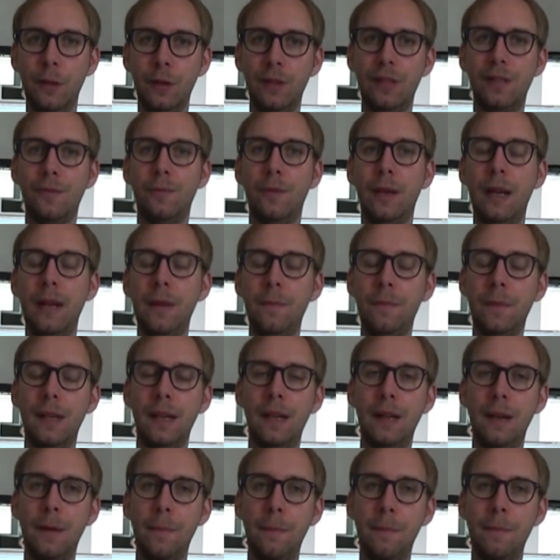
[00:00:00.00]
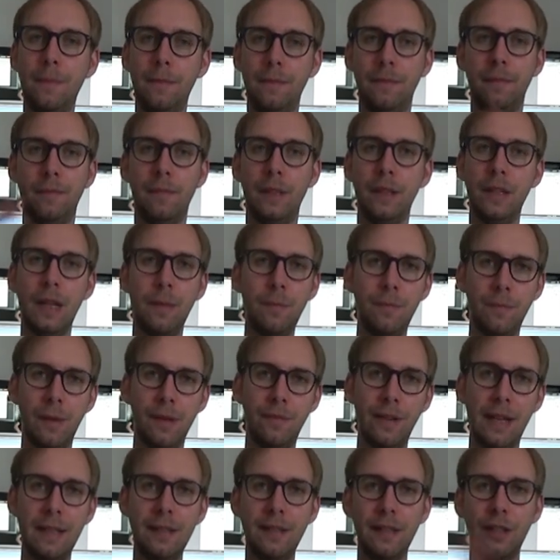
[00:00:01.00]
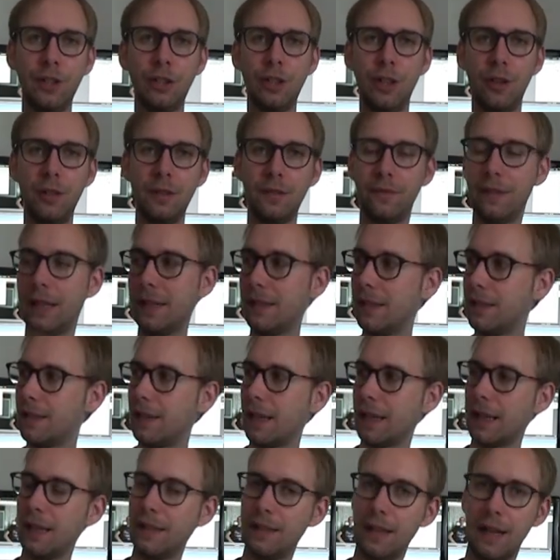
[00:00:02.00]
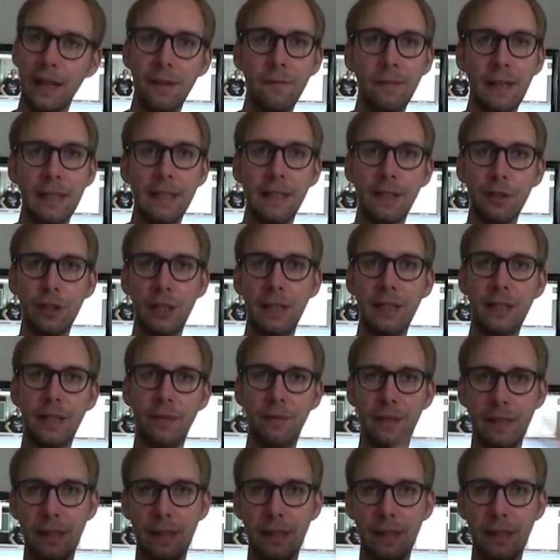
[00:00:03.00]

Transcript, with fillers: Und zwar, ähm, ich habe mal Fernseher geschaut. Fernseher zeige ich dahin, weil der steht.